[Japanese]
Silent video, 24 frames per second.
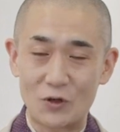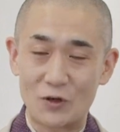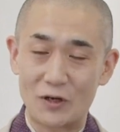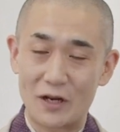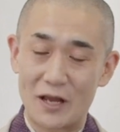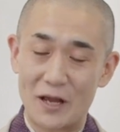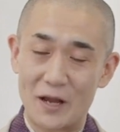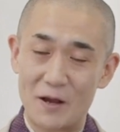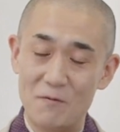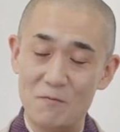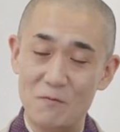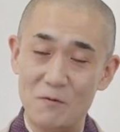
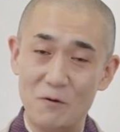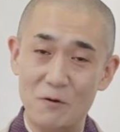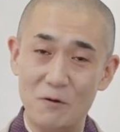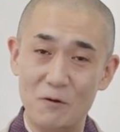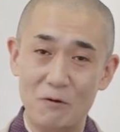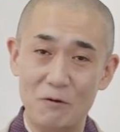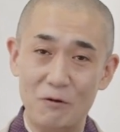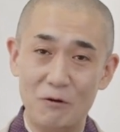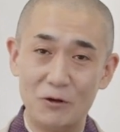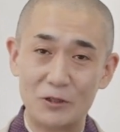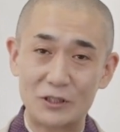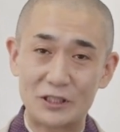ら
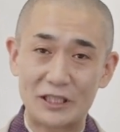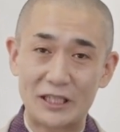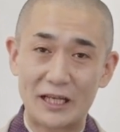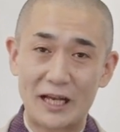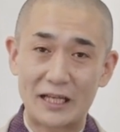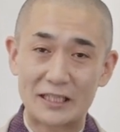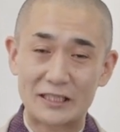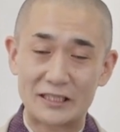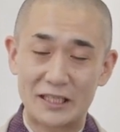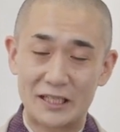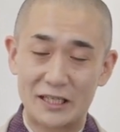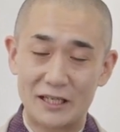もう聞
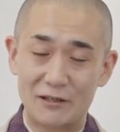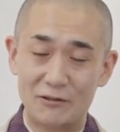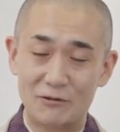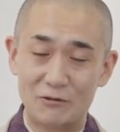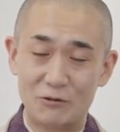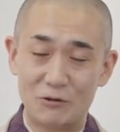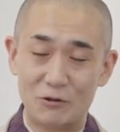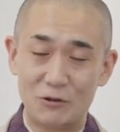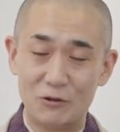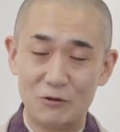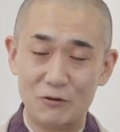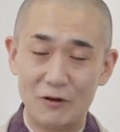かされ
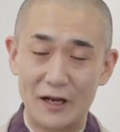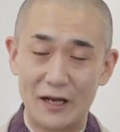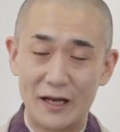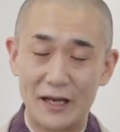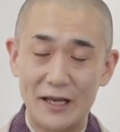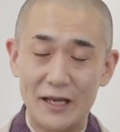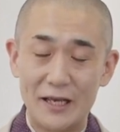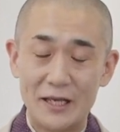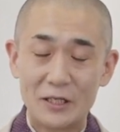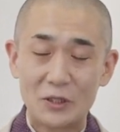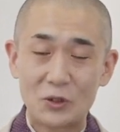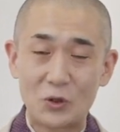る方
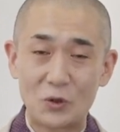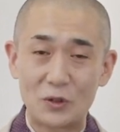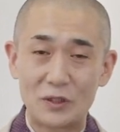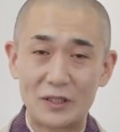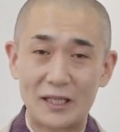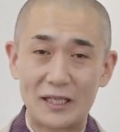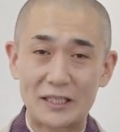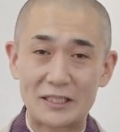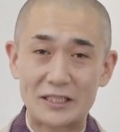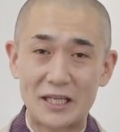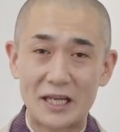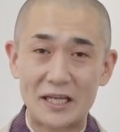はと
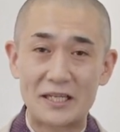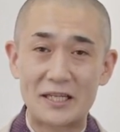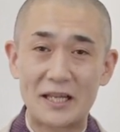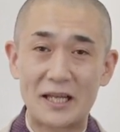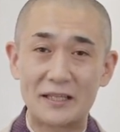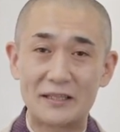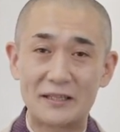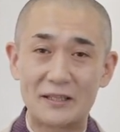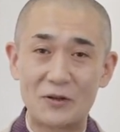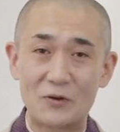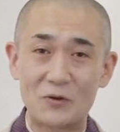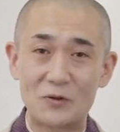んだ災
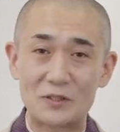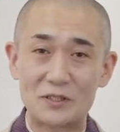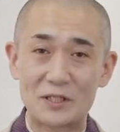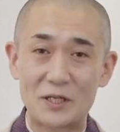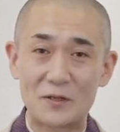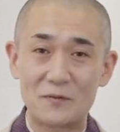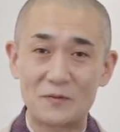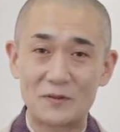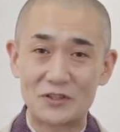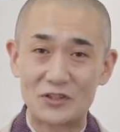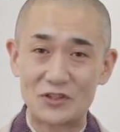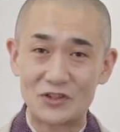難でご
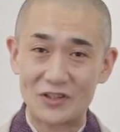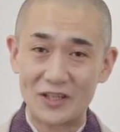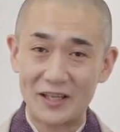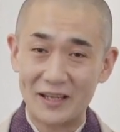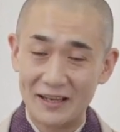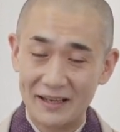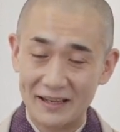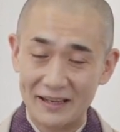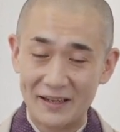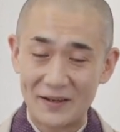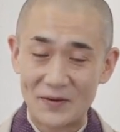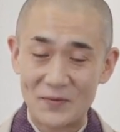ざいます
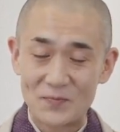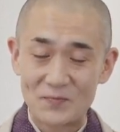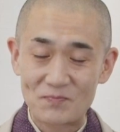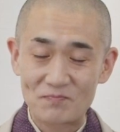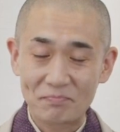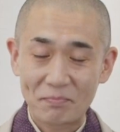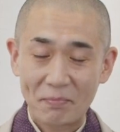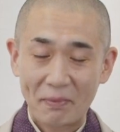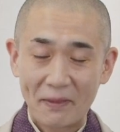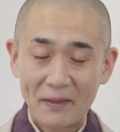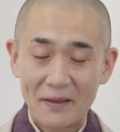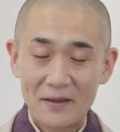ね。
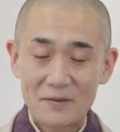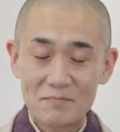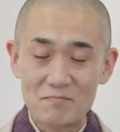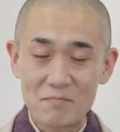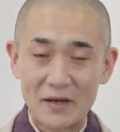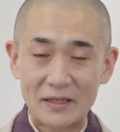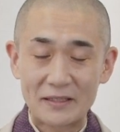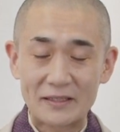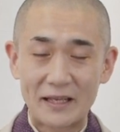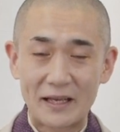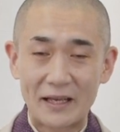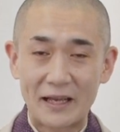
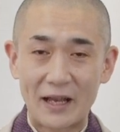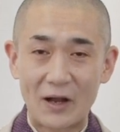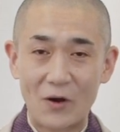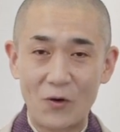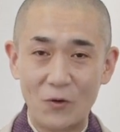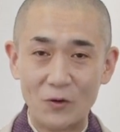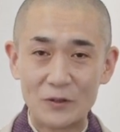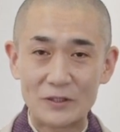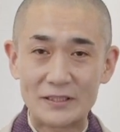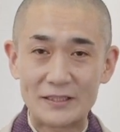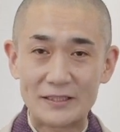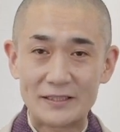まだ
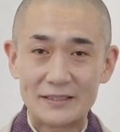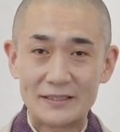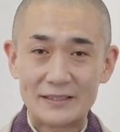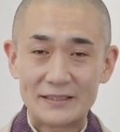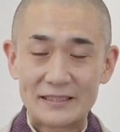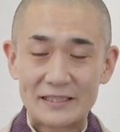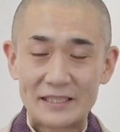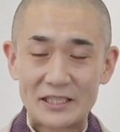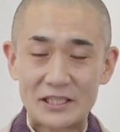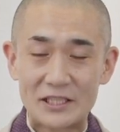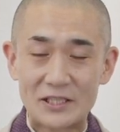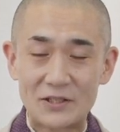青い
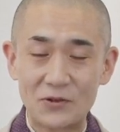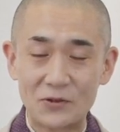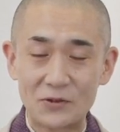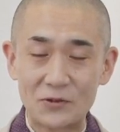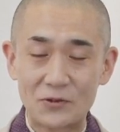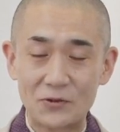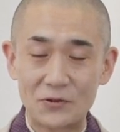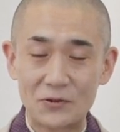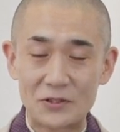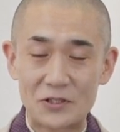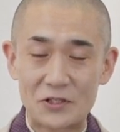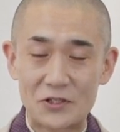
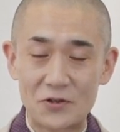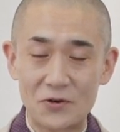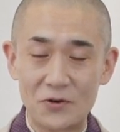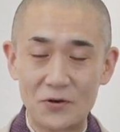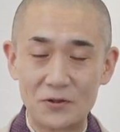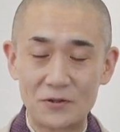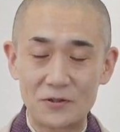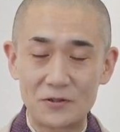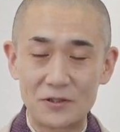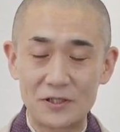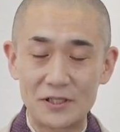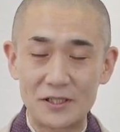白と
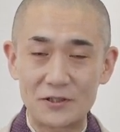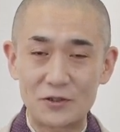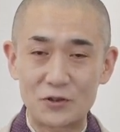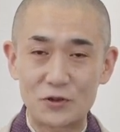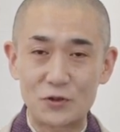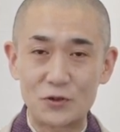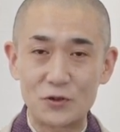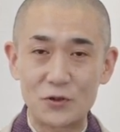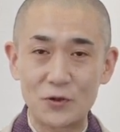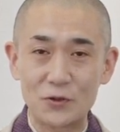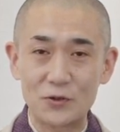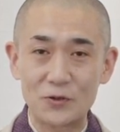浄瑠璃
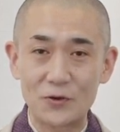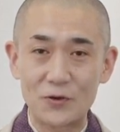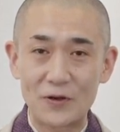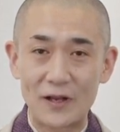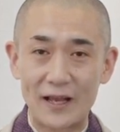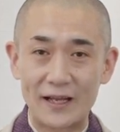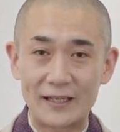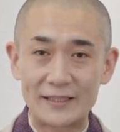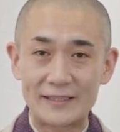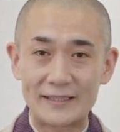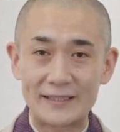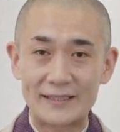黒と
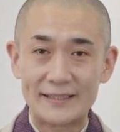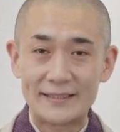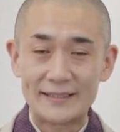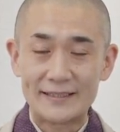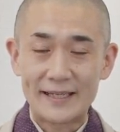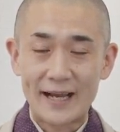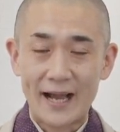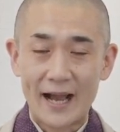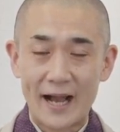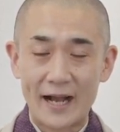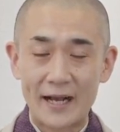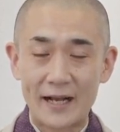がり
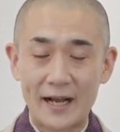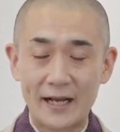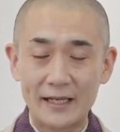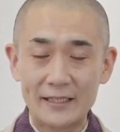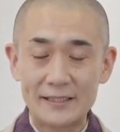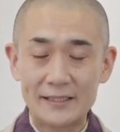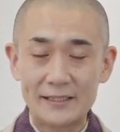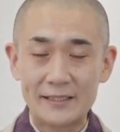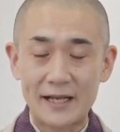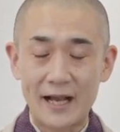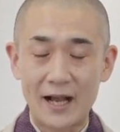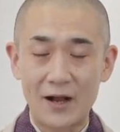赤
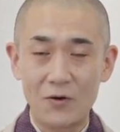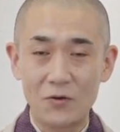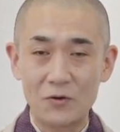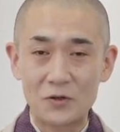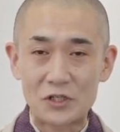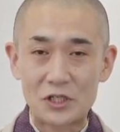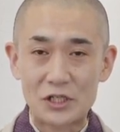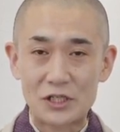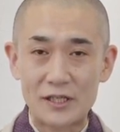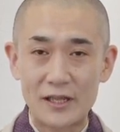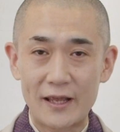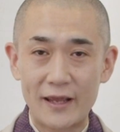い
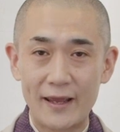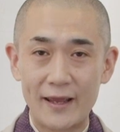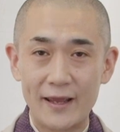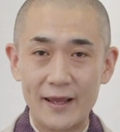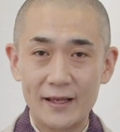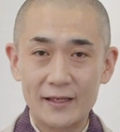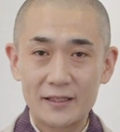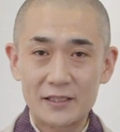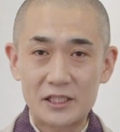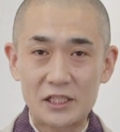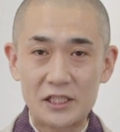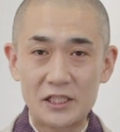顔して
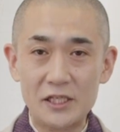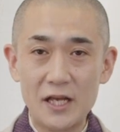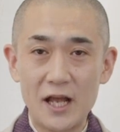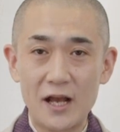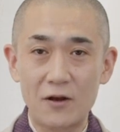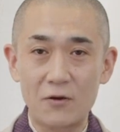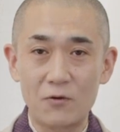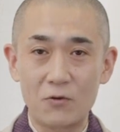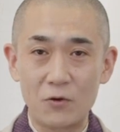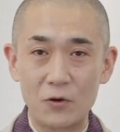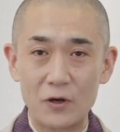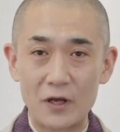き
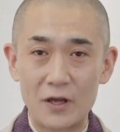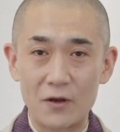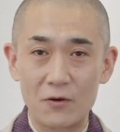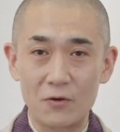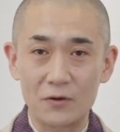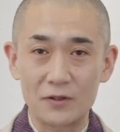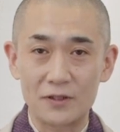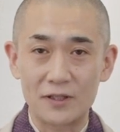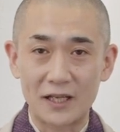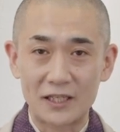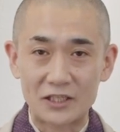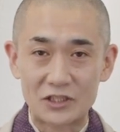な声
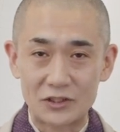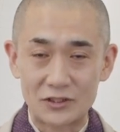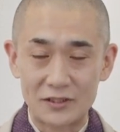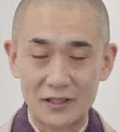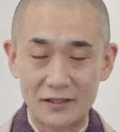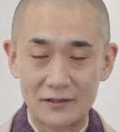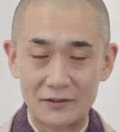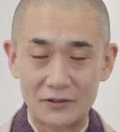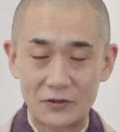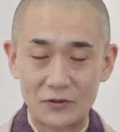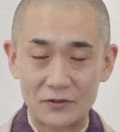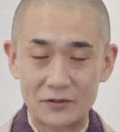を出す
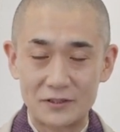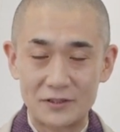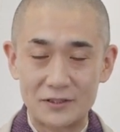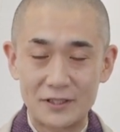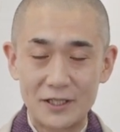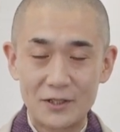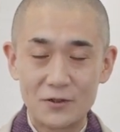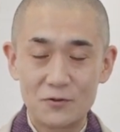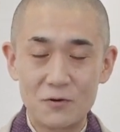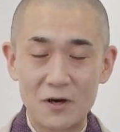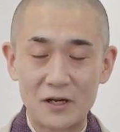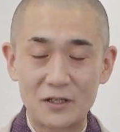なんという
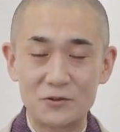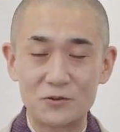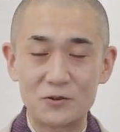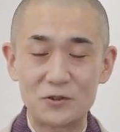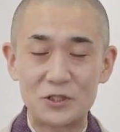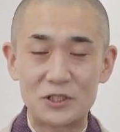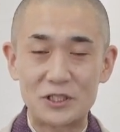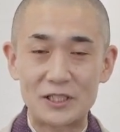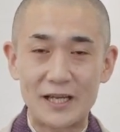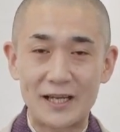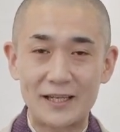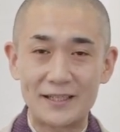悪
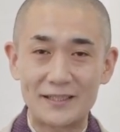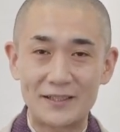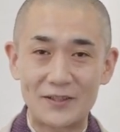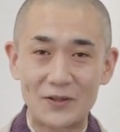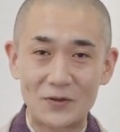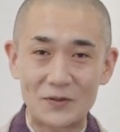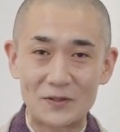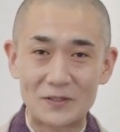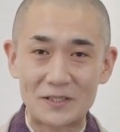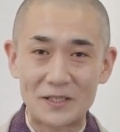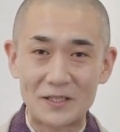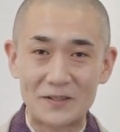口が言っ
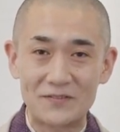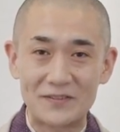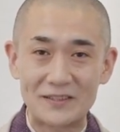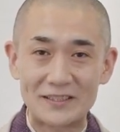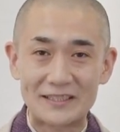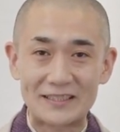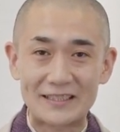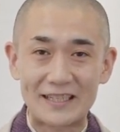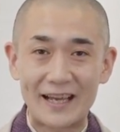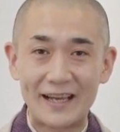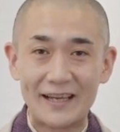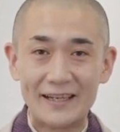てございま
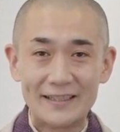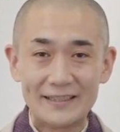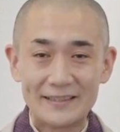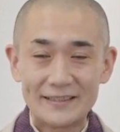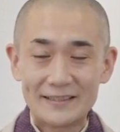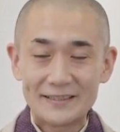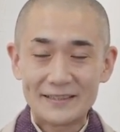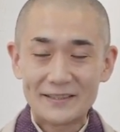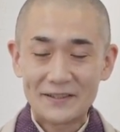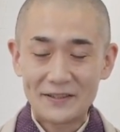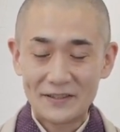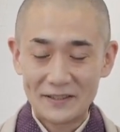すが、
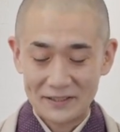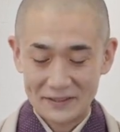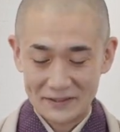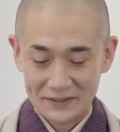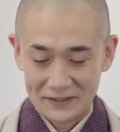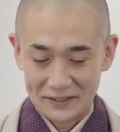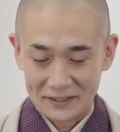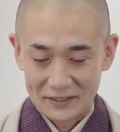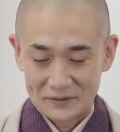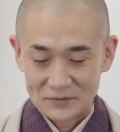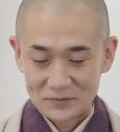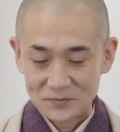おいお
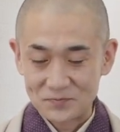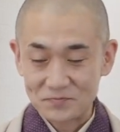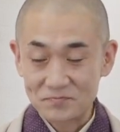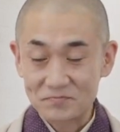い、